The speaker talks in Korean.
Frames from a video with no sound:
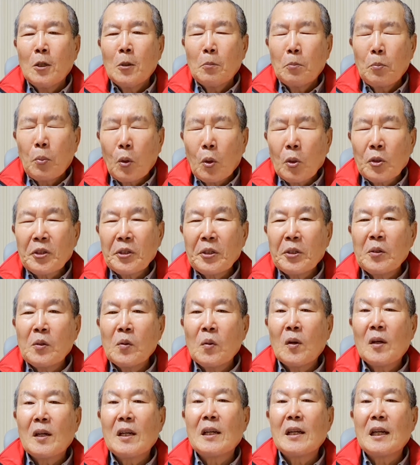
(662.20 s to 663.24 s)
보기를
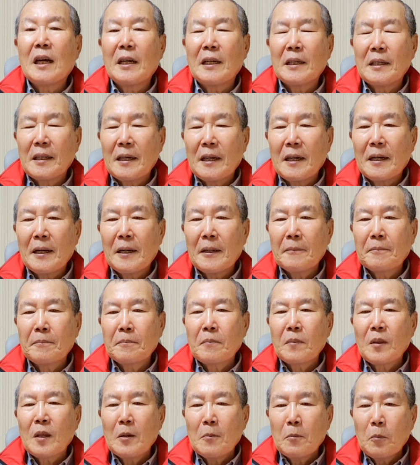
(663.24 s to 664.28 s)
원한아이다
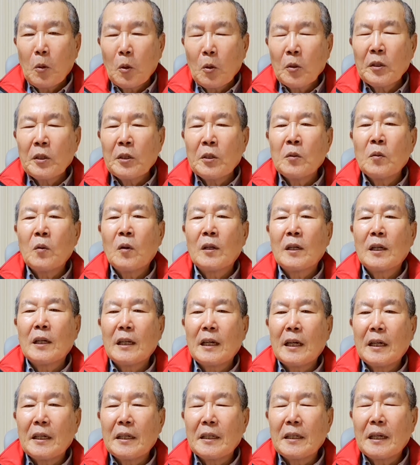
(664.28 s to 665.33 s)
보기를
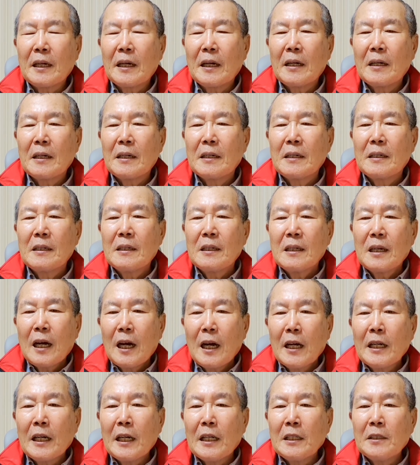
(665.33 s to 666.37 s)
원한아이다
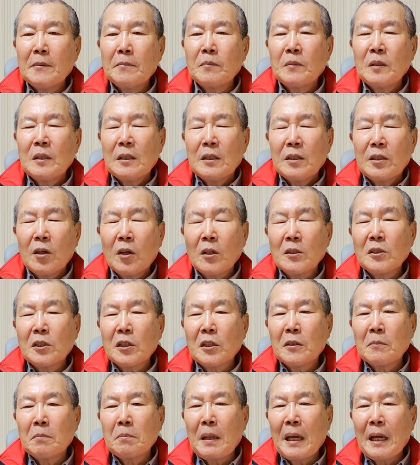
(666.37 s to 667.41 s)
하나님
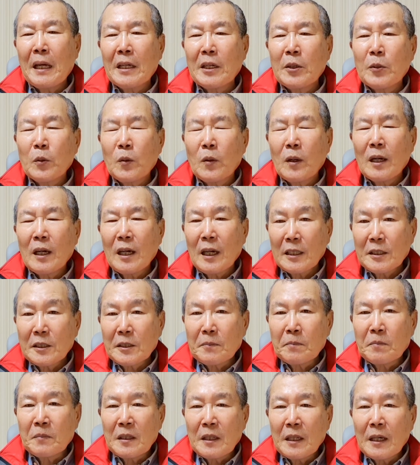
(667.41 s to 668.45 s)
영적인 맹인과
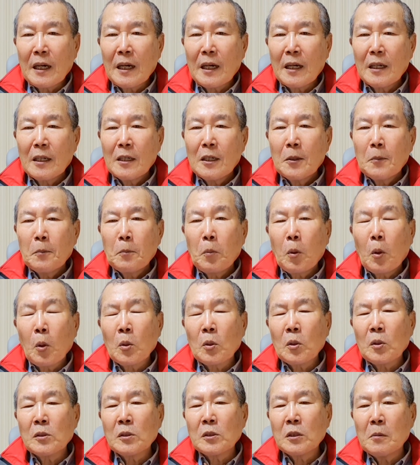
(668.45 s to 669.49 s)
같습니다. 볼
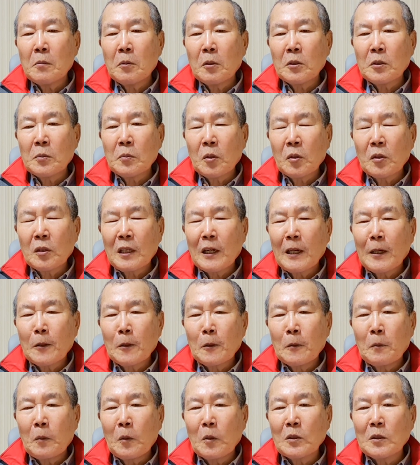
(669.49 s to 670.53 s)
것을 보지
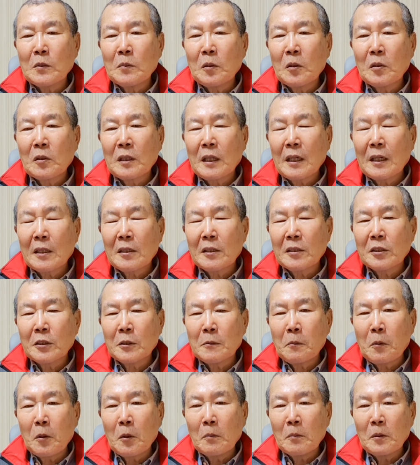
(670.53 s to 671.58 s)
못하고 보지 못할
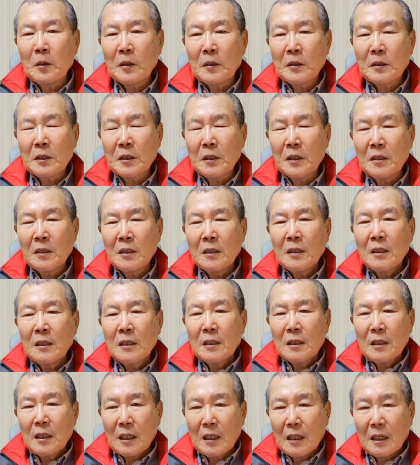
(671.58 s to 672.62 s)
것을 보면서
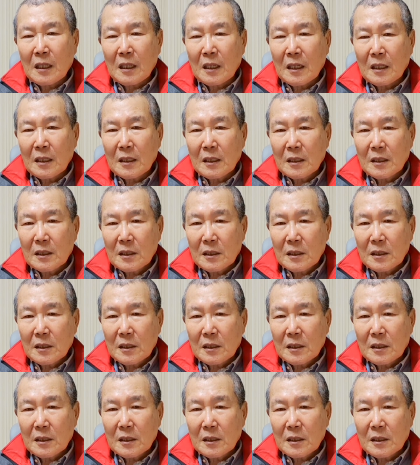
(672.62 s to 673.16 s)
아